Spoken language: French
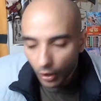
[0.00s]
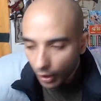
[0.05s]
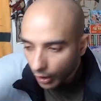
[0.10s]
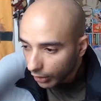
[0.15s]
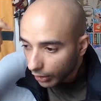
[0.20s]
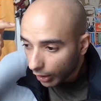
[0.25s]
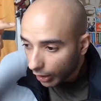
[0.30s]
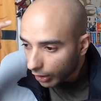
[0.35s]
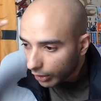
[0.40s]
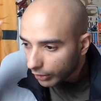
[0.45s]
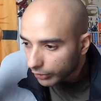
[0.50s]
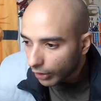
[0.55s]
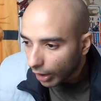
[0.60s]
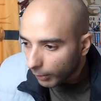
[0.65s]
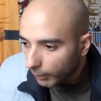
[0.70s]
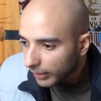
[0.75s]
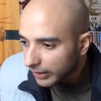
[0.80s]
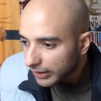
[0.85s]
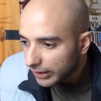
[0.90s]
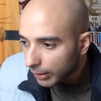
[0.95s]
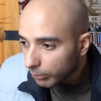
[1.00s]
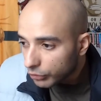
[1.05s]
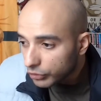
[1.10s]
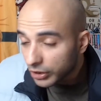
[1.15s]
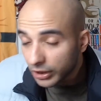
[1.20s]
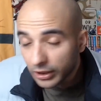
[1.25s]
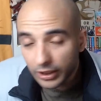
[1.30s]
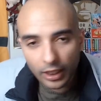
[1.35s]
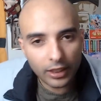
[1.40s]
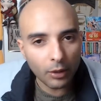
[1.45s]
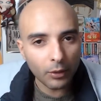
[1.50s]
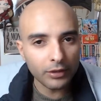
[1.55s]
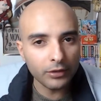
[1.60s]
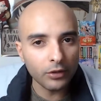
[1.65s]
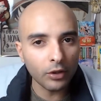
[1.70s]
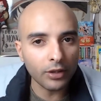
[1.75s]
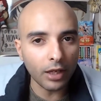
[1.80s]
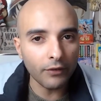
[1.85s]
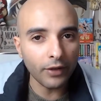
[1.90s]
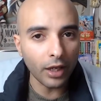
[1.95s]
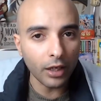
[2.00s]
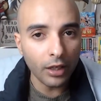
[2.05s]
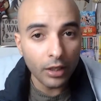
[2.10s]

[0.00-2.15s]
euh, Norman il a mangé une cacahuète de travers.